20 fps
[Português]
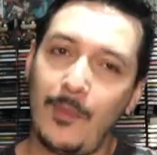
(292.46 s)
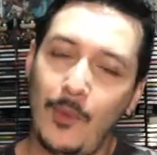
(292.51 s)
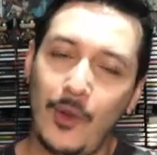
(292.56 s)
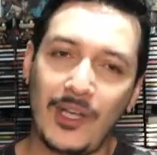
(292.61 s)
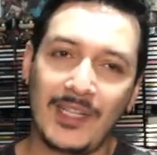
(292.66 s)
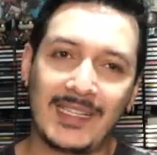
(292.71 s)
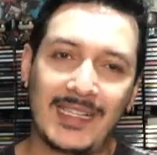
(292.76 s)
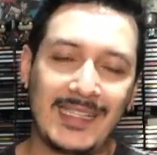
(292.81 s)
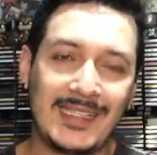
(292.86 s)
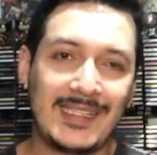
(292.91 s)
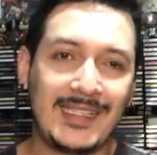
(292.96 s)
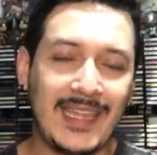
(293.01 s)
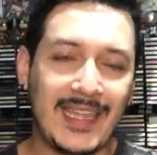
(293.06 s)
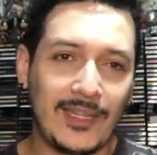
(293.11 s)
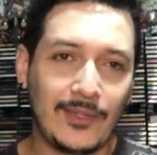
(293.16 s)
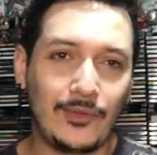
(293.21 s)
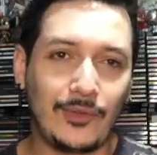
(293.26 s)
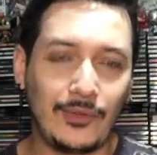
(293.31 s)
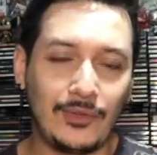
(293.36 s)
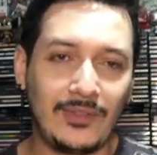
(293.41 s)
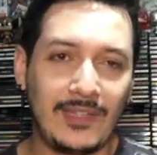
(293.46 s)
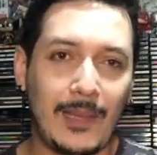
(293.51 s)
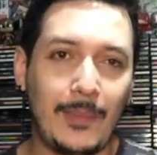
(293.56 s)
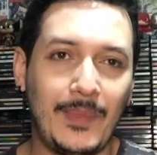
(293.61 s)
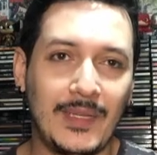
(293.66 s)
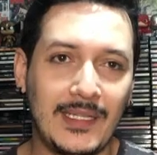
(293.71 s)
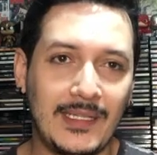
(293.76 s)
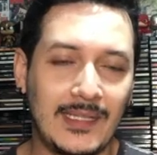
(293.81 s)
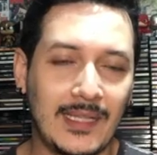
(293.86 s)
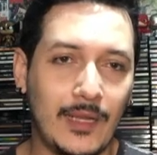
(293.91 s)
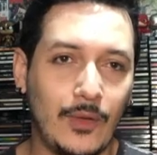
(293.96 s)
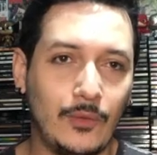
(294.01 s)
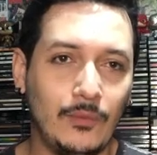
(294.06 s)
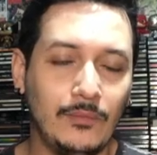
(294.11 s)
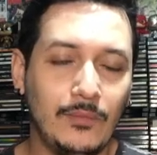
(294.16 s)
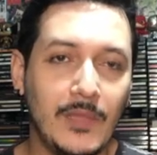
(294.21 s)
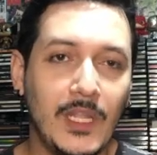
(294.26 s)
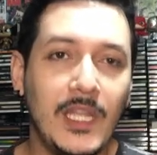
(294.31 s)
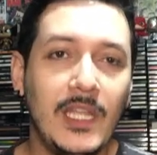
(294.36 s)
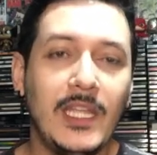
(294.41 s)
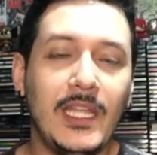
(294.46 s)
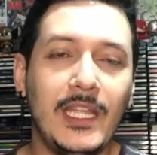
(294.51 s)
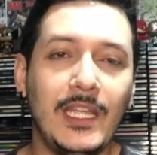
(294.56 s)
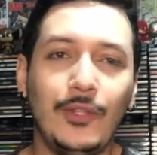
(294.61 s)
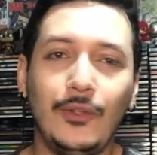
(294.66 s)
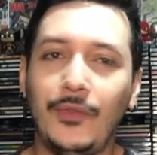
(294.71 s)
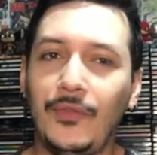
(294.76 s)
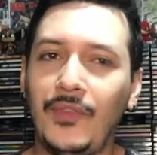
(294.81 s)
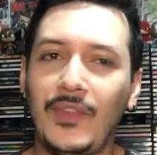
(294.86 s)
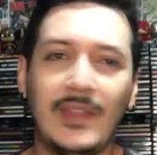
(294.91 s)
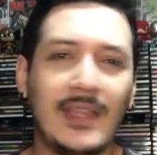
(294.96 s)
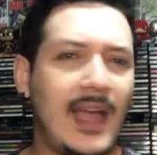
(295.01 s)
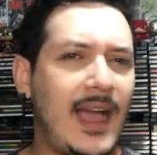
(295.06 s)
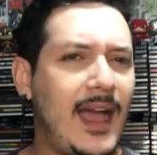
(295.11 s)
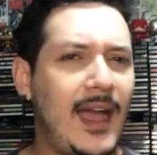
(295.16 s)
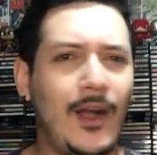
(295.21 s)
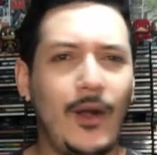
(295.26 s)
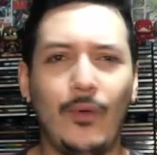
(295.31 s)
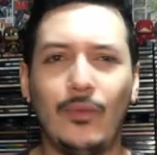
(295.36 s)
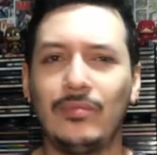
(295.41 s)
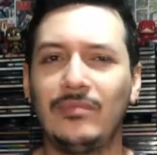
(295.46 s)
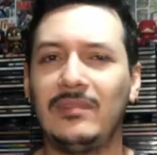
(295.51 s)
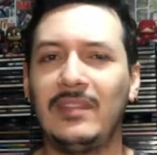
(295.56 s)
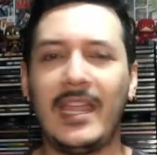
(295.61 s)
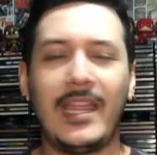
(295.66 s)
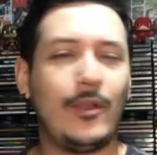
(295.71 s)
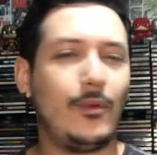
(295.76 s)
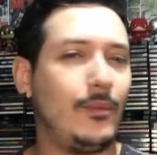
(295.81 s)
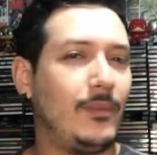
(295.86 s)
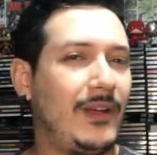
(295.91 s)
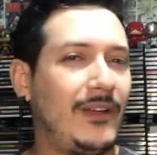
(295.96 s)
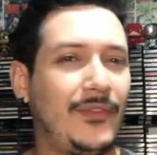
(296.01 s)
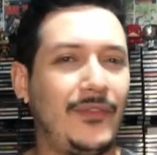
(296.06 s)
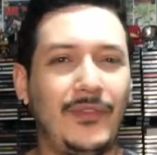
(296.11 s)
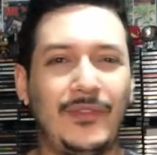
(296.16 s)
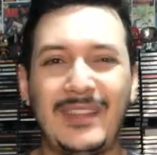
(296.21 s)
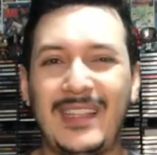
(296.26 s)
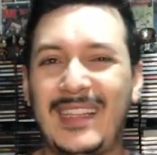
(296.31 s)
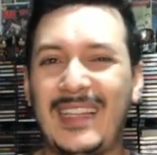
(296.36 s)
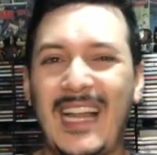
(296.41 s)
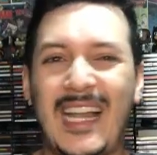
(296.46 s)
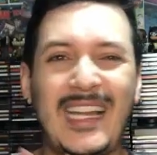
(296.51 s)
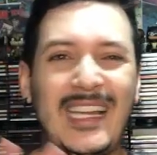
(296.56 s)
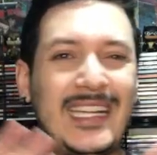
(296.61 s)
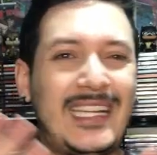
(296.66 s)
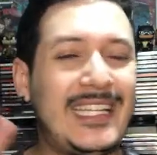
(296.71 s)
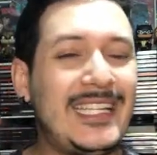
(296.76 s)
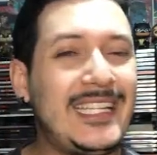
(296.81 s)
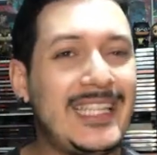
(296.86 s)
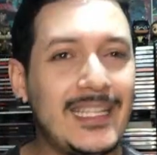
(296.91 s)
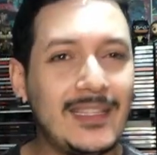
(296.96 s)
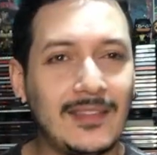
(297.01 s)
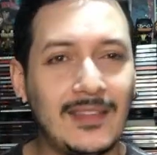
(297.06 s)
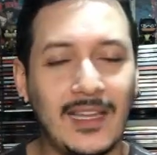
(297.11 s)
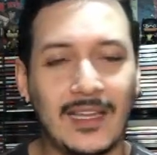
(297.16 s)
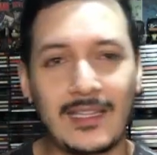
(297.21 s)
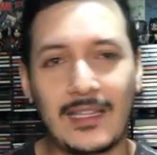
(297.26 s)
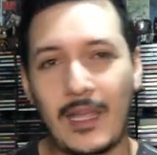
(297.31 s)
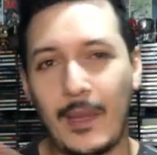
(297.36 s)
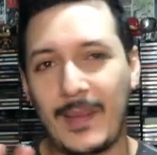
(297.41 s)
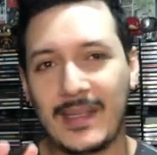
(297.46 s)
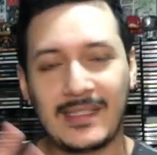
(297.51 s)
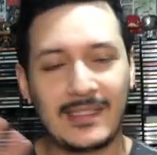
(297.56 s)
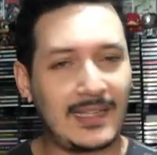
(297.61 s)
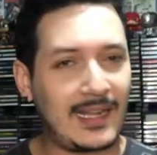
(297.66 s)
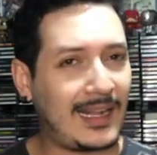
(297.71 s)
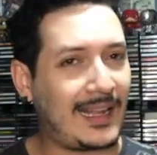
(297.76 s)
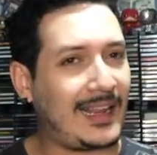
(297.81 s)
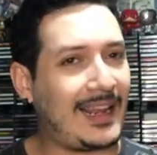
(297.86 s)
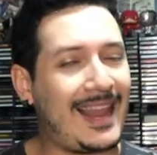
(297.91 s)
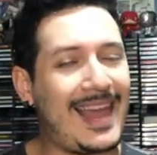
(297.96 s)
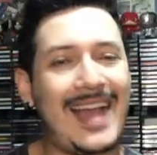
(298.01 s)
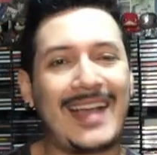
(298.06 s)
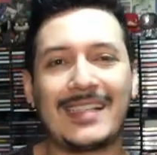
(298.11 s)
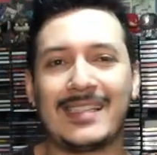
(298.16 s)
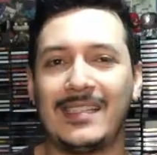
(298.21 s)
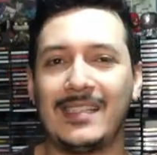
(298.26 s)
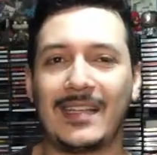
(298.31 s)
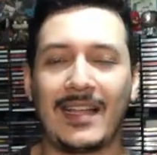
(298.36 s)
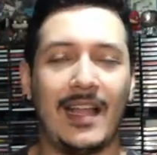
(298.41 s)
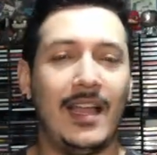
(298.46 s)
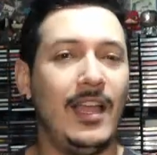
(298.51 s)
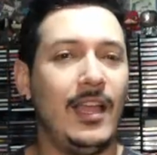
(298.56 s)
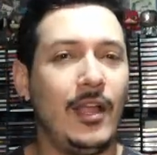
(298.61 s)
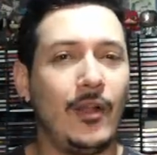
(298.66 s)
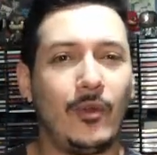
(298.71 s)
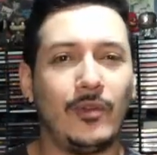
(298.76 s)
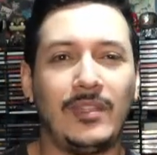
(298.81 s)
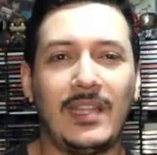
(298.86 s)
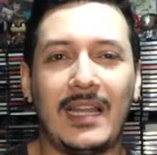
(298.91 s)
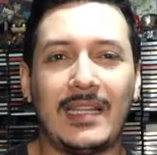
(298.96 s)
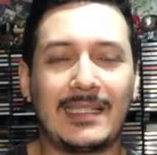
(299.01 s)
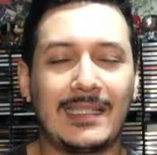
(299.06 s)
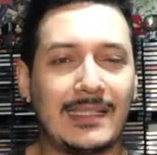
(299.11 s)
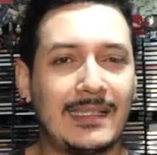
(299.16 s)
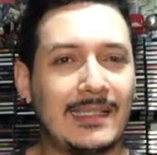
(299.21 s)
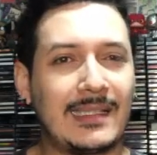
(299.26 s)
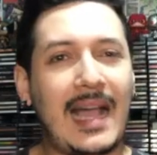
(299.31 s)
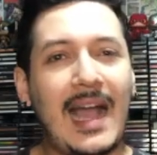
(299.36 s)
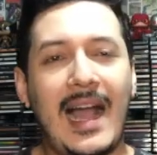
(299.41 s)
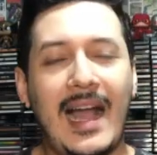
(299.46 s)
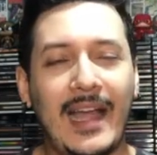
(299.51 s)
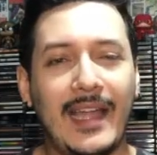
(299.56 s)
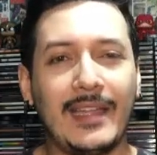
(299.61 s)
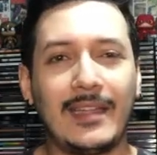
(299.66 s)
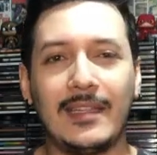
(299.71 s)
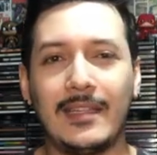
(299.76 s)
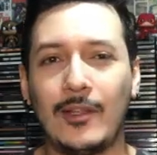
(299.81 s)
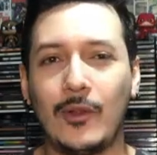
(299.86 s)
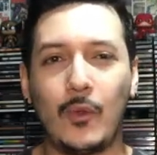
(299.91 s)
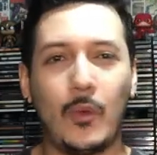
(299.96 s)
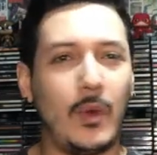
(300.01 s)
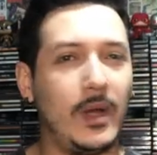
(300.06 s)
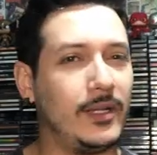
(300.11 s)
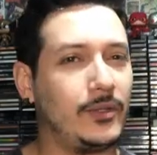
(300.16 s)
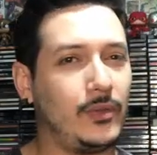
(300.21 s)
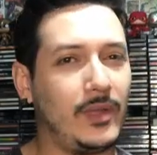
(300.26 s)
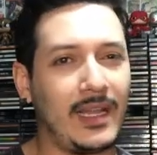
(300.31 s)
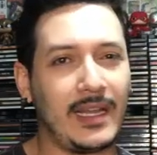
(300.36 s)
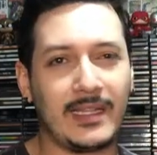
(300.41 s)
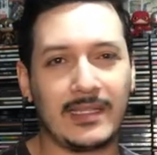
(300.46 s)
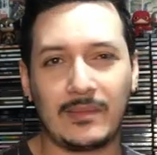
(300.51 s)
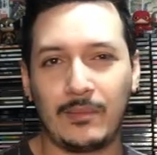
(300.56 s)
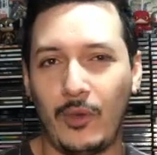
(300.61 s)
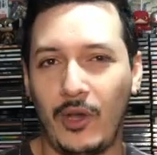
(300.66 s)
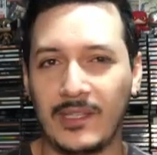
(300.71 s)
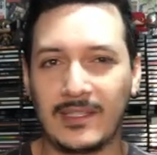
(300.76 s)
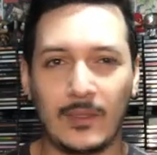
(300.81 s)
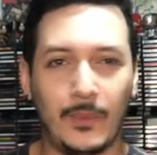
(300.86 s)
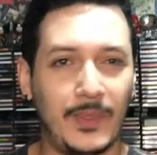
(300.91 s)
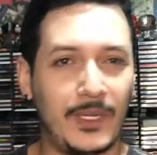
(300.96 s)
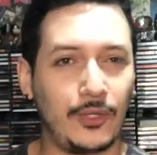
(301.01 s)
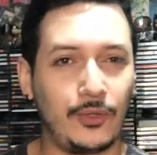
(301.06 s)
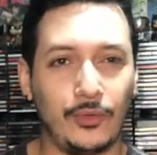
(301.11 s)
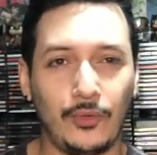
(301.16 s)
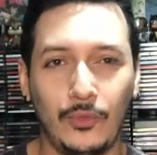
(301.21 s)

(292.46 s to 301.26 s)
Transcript: famosas dentro da prisão. E no final tem uma cena linda, que é uma cena clássica, quando elas saem e quando elas mostram para